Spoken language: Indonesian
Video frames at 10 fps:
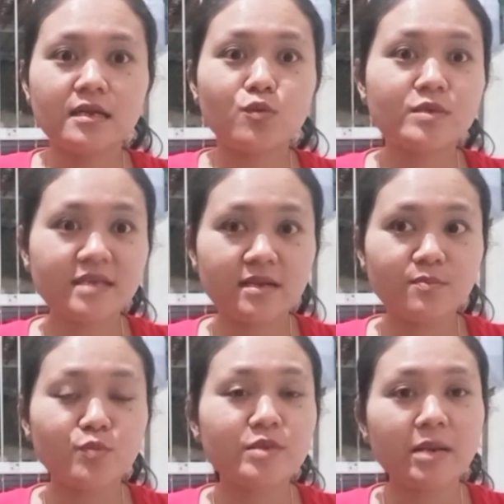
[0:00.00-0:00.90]
Louis kan
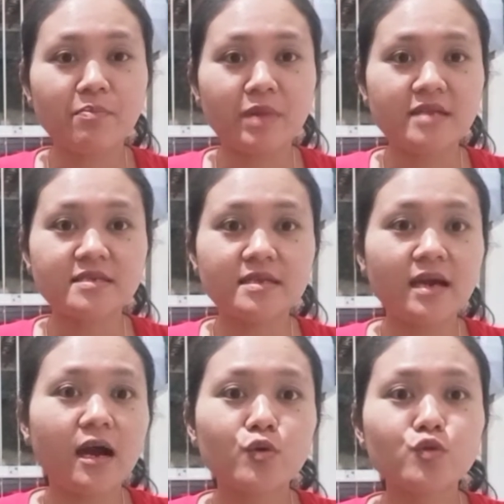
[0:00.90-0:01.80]
pupnya lembek jadi
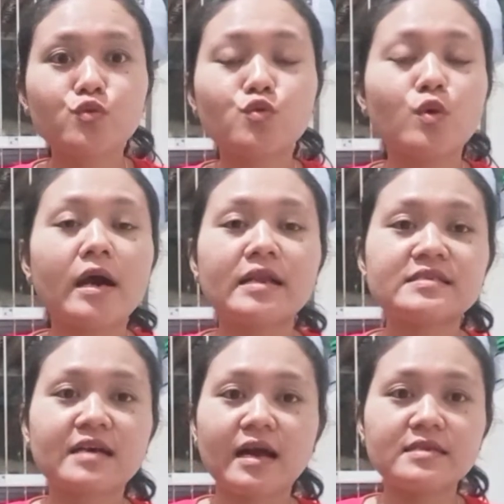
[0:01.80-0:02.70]
aku itu dua hari
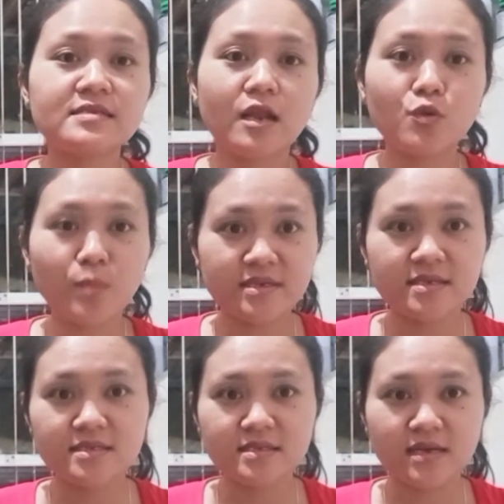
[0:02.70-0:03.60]
sekali selalu
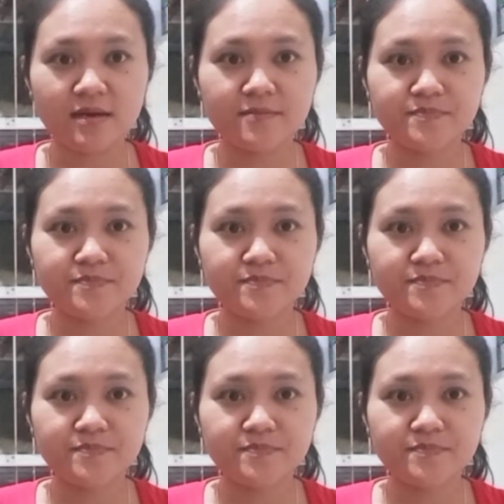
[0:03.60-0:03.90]
mandiin dia